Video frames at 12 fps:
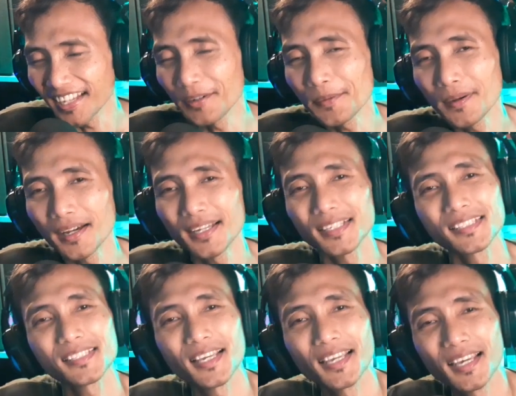ya gak apa-apa
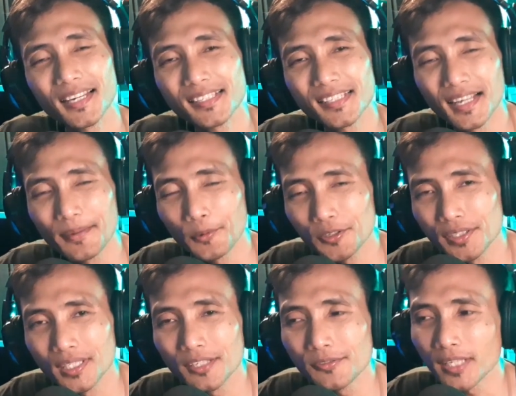saingan secara
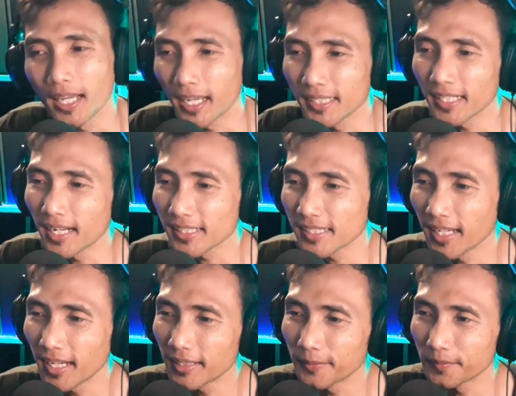positif saingan secara
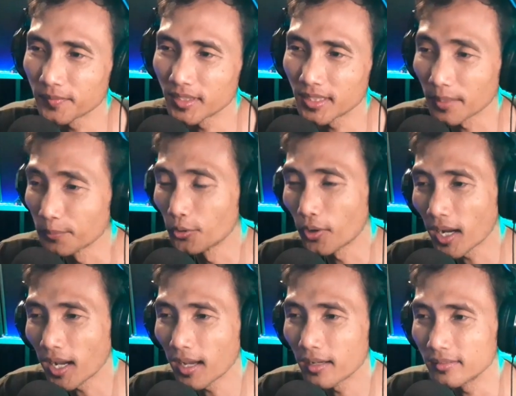sehat
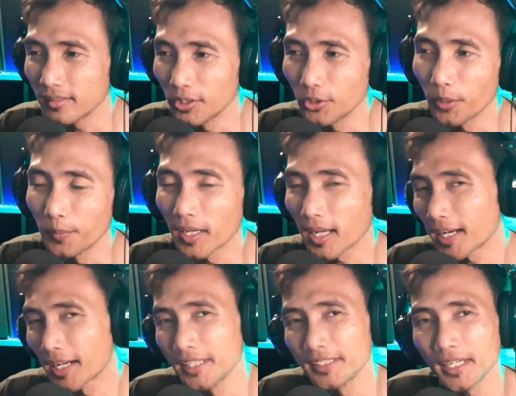terbuka itu lebih
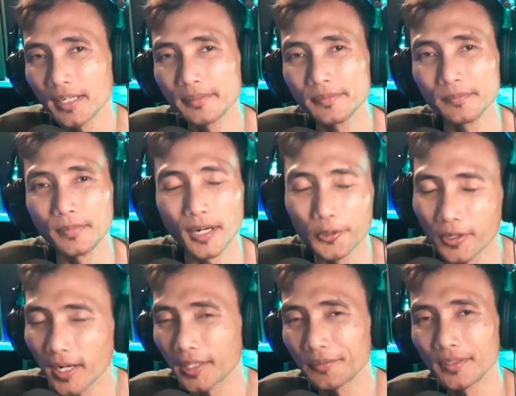keren guys ya beradu
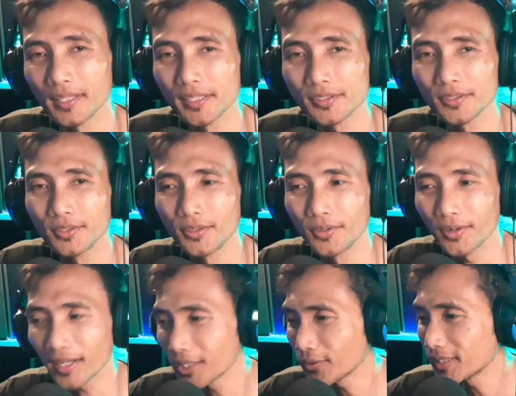kreativitas
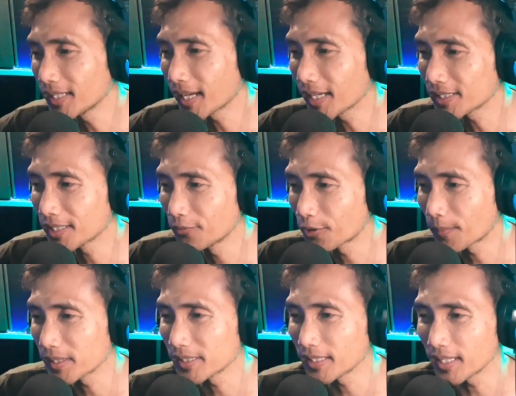oke itu aja guys
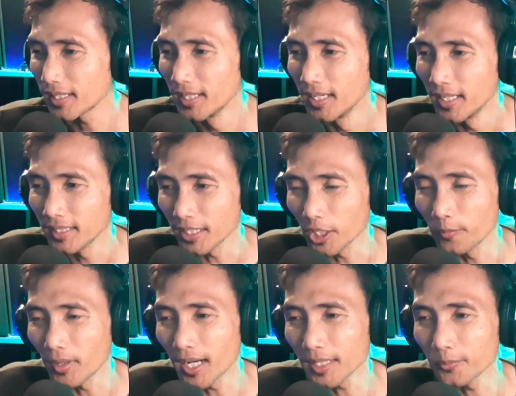informasinya Thank you
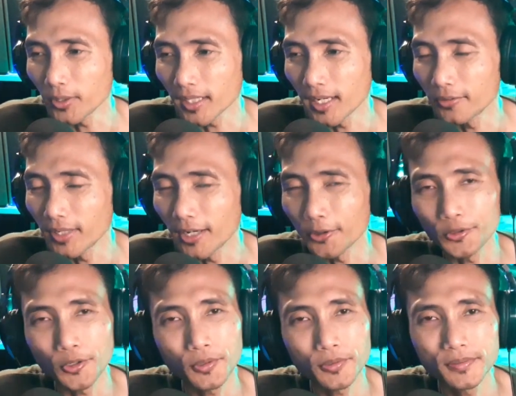banget buat kalian udah
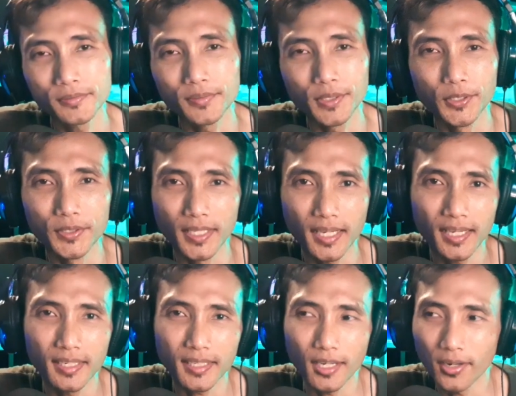nonton
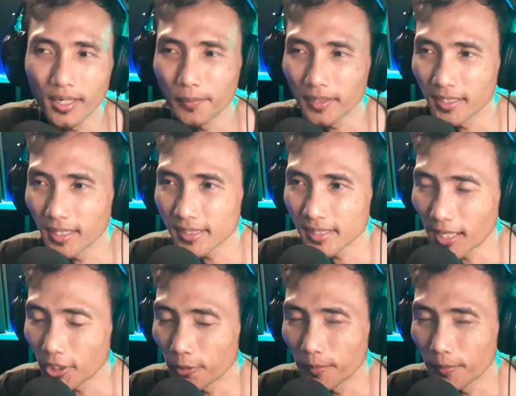videonya. Kalau ada pertanyaan silahkan